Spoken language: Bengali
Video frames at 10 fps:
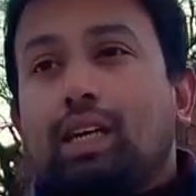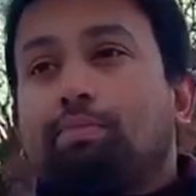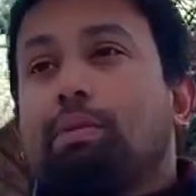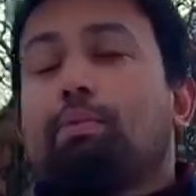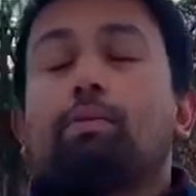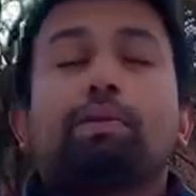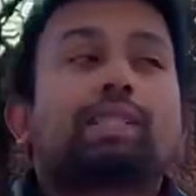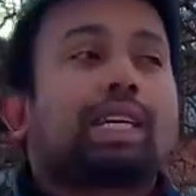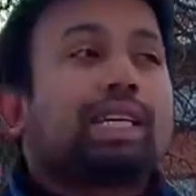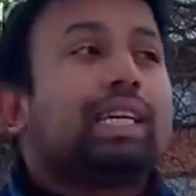আপনার
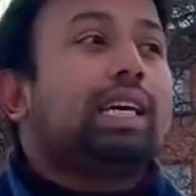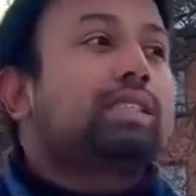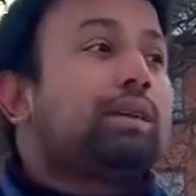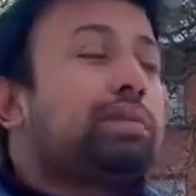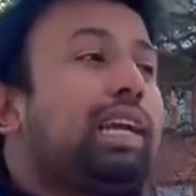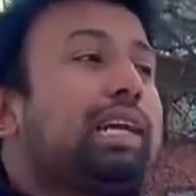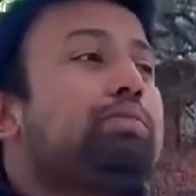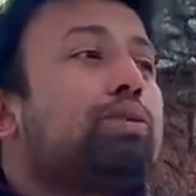পারপাসটা কি এই সাবজেক্টে লেখাপড়া